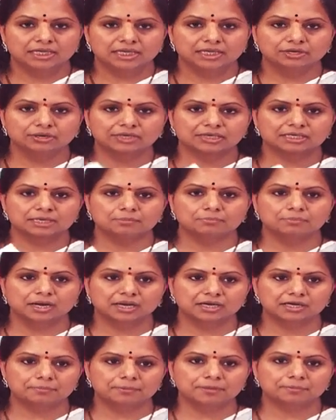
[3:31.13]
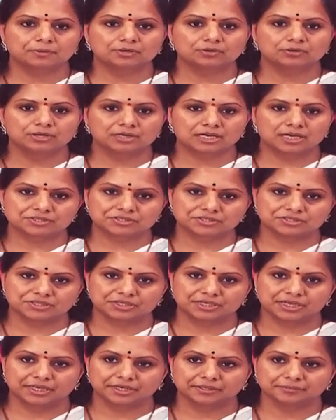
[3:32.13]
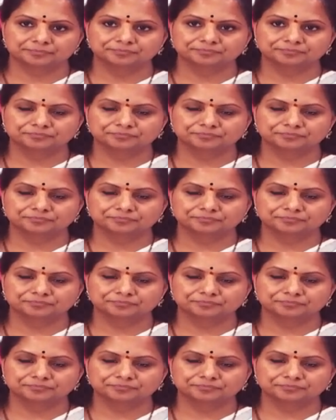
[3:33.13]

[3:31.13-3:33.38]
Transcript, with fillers: ఇగో ఇట్లా బాండ్ పేపర్ ఒకటి రాసిచ్చిండు ఆయన